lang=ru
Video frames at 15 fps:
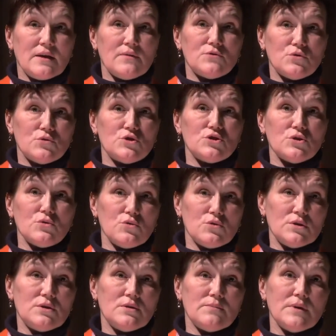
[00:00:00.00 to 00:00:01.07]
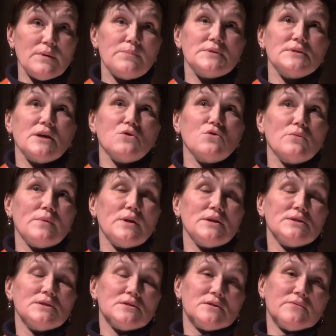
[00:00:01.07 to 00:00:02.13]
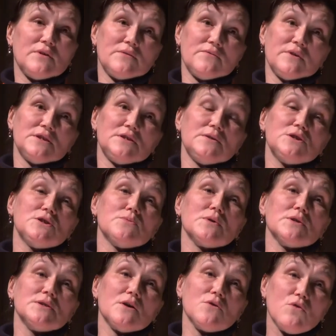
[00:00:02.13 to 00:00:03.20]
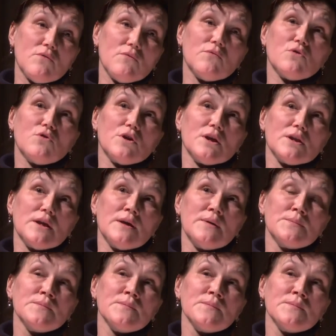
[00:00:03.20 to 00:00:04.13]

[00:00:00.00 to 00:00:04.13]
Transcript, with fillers: а в тот же год мы познакомились с Иваном Васильевичем Казаковым в Кокино,